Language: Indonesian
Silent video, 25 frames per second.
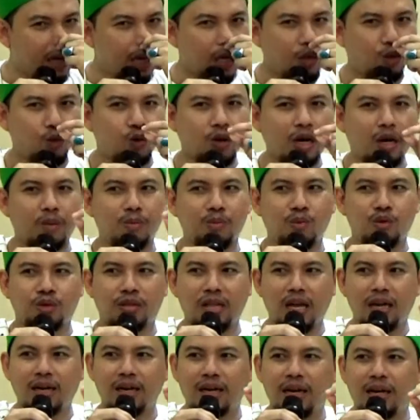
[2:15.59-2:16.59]
itu
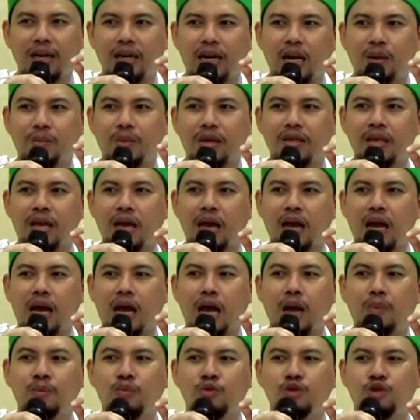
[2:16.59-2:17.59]
rambutan kan namanya
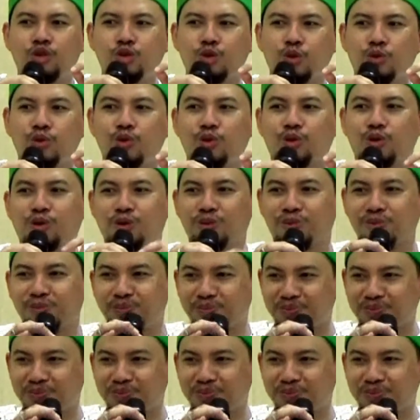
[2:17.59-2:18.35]
Abu Syur.